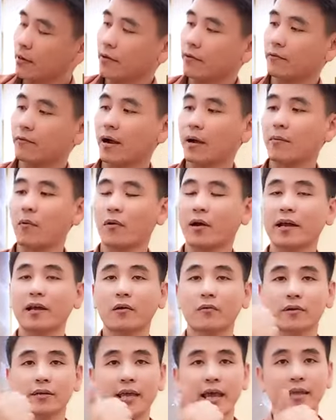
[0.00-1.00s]
và một cái
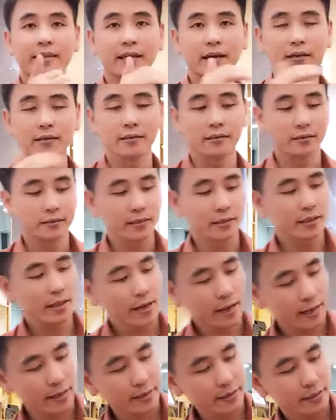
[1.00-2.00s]
con da chất lượng như thế
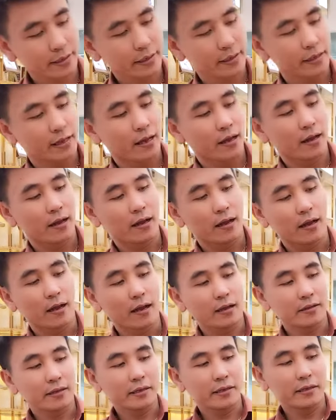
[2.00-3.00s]
này
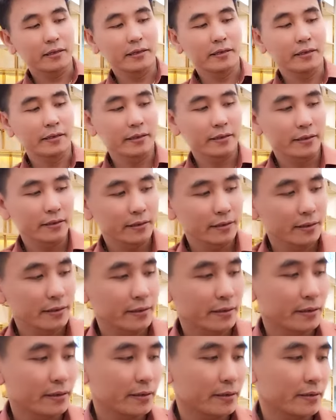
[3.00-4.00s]
à, thì
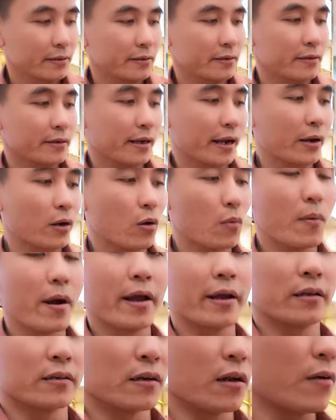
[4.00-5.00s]
cái độ
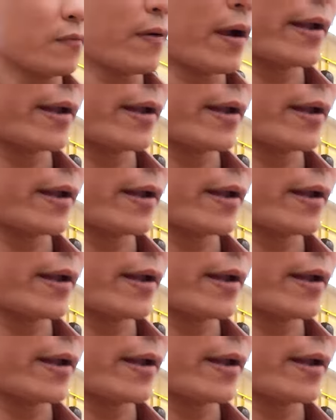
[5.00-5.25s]
bền nó phải